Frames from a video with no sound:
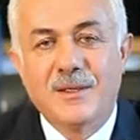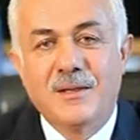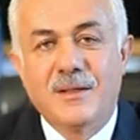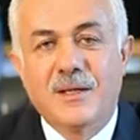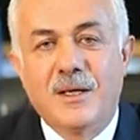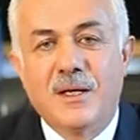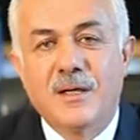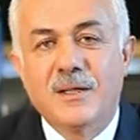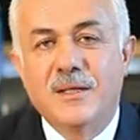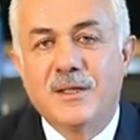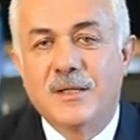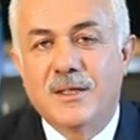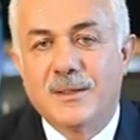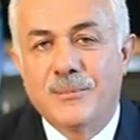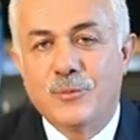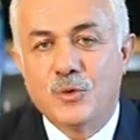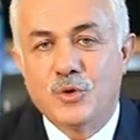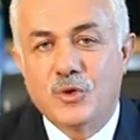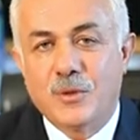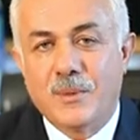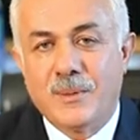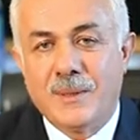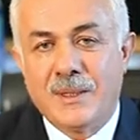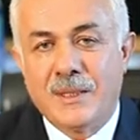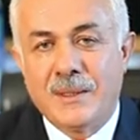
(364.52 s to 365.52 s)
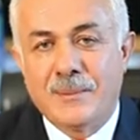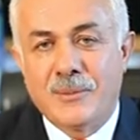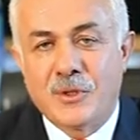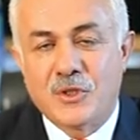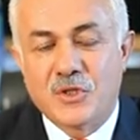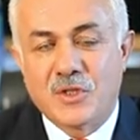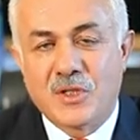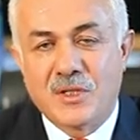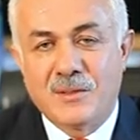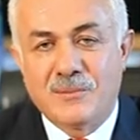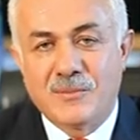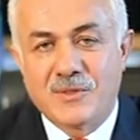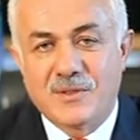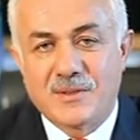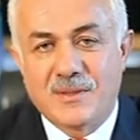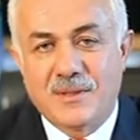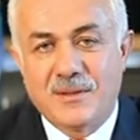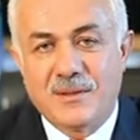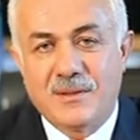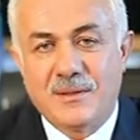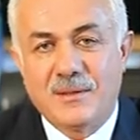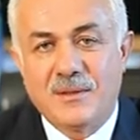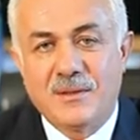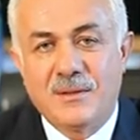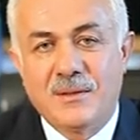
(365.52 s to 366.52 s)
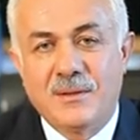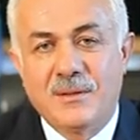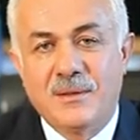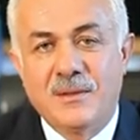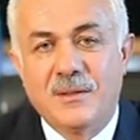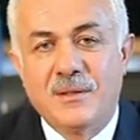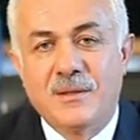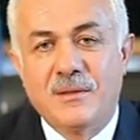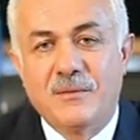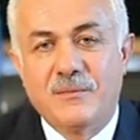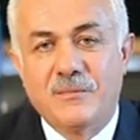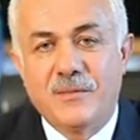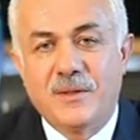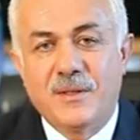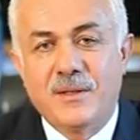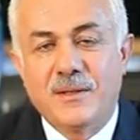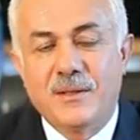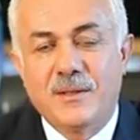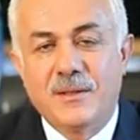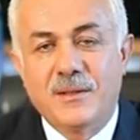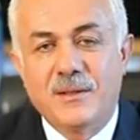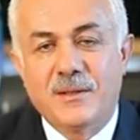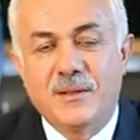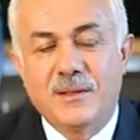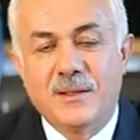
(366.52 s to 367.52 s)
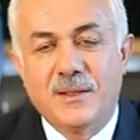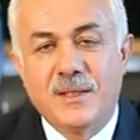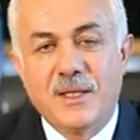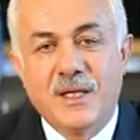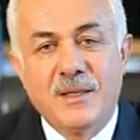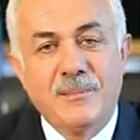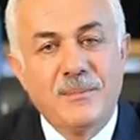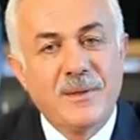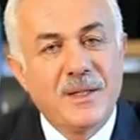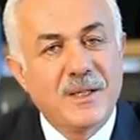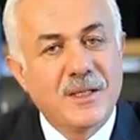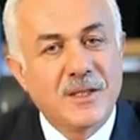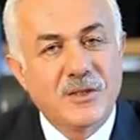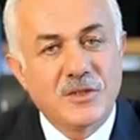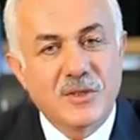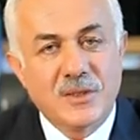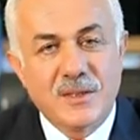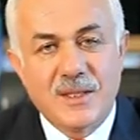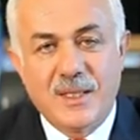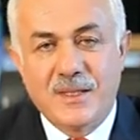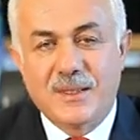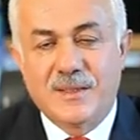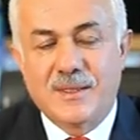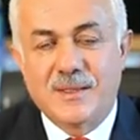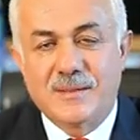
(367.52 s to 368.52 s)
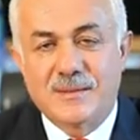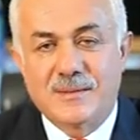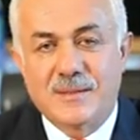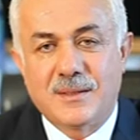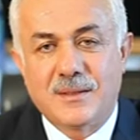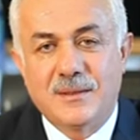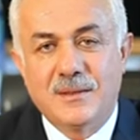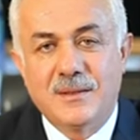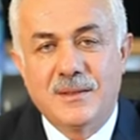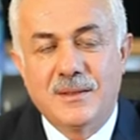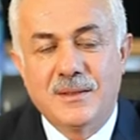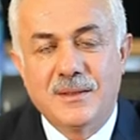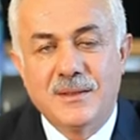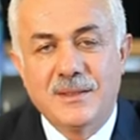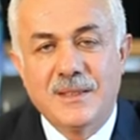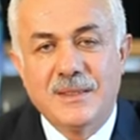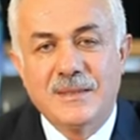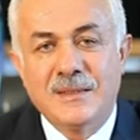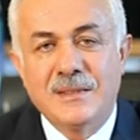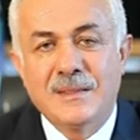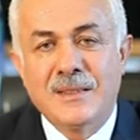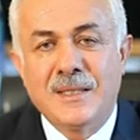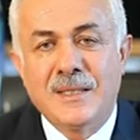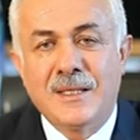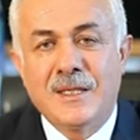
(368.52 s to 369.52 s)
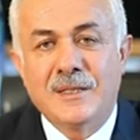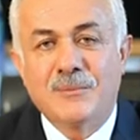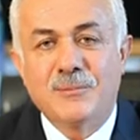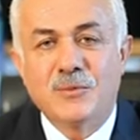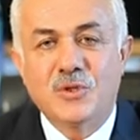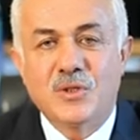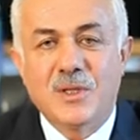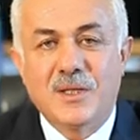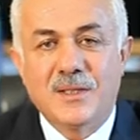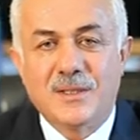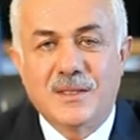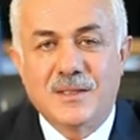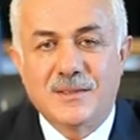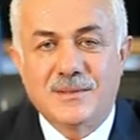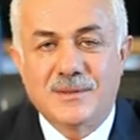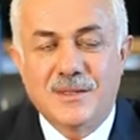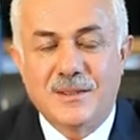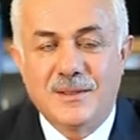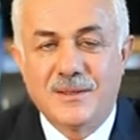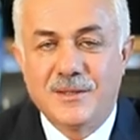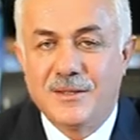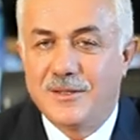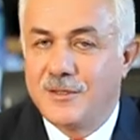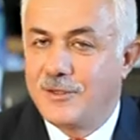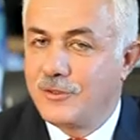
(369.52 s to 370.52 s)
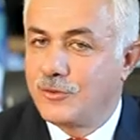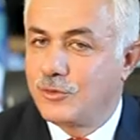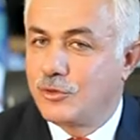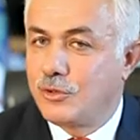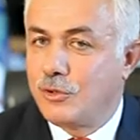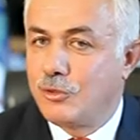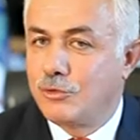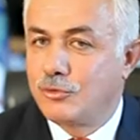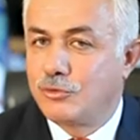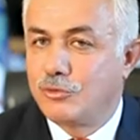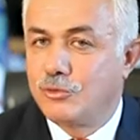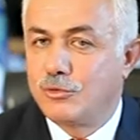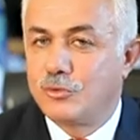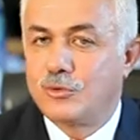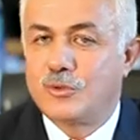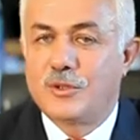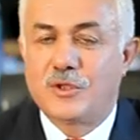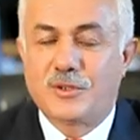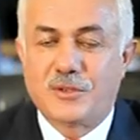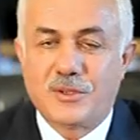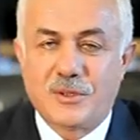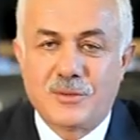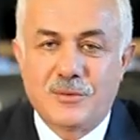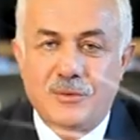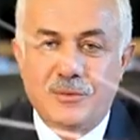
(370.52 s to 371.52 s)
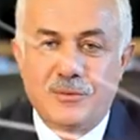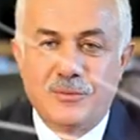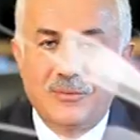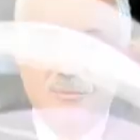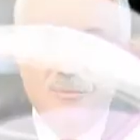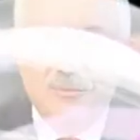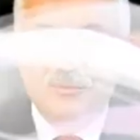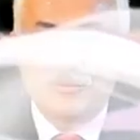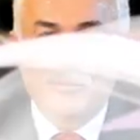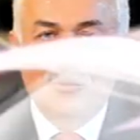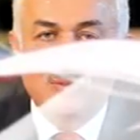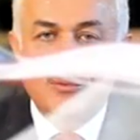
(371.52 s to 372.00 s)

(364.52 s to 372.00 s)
Ankara Büyükşehir Belediye Başkanımıza ve emeği geçen herkese, 7'den 70 herkese sonsuz teşekkür ediyoruz.